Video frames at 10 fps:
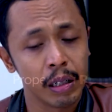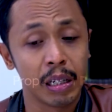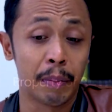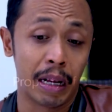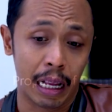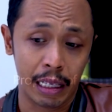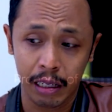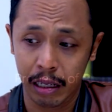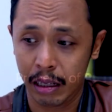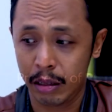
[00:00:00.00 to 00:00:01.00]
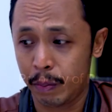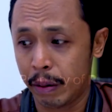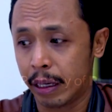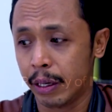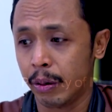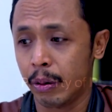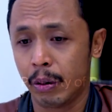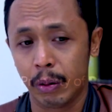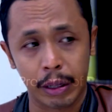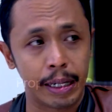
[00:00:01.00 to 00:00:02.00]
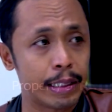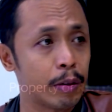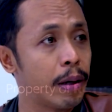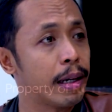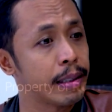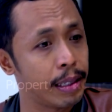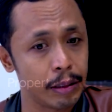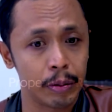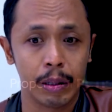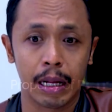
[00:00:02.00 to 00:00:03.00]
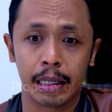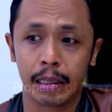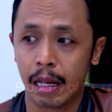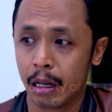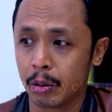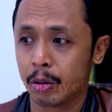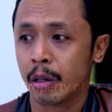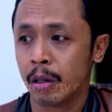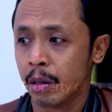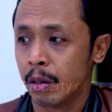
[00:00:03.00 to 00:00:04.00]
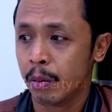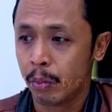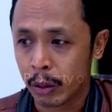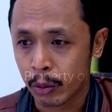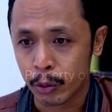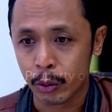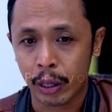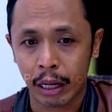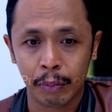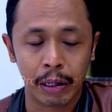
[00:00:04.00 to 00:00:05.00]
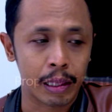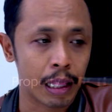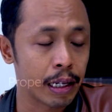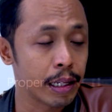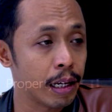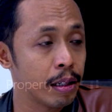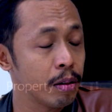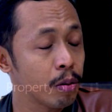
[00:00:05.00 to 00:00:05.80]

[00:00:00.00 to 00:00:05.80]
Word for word: ya makanya kita sebagai orang tuanya itu ya kita harus menunjukkan mental yang